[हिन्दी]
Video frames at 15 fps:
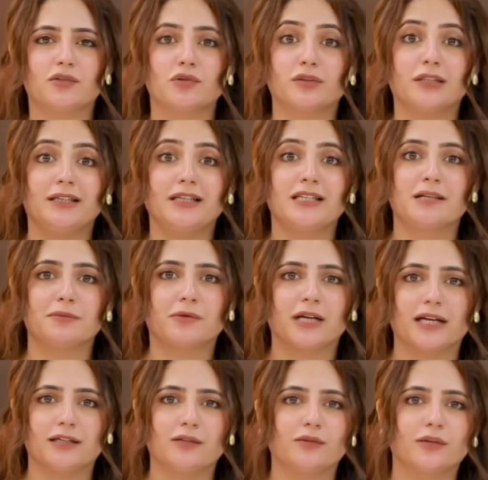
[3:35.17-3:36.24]
जो दिल्ली से
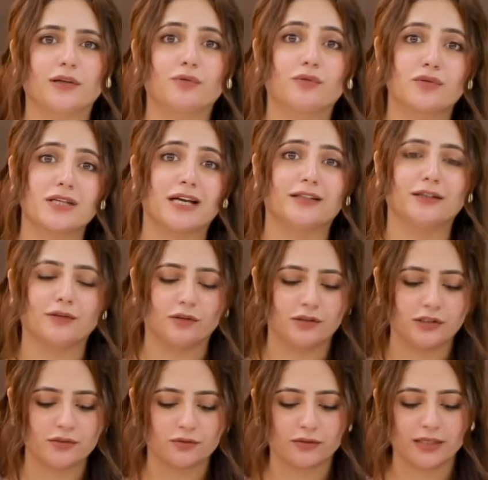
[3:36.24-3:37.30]
पुराने लोग हैं उनको ज़्यादा
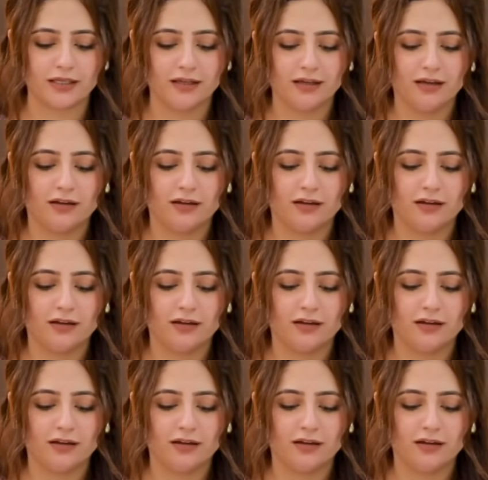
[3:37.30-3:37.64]
नॉलेज होगी